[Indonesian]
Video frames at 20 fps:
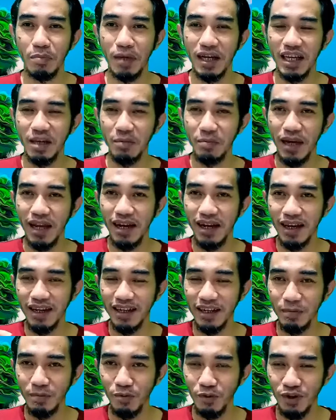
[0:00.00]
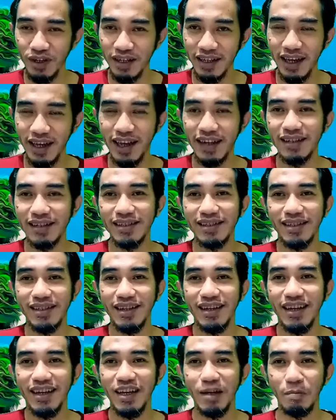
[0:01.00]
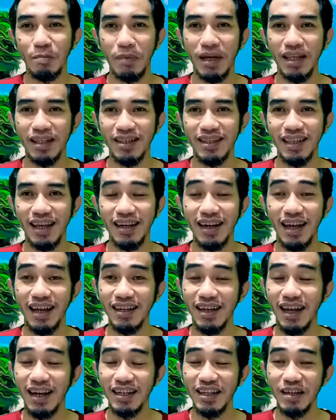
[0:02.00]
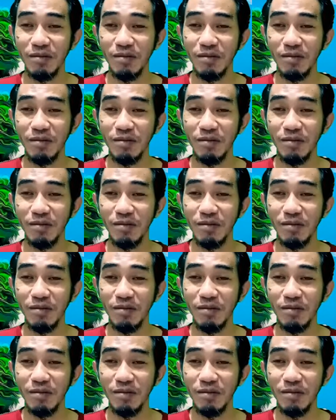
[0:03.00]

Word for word: bagaimana kemudian mantan akan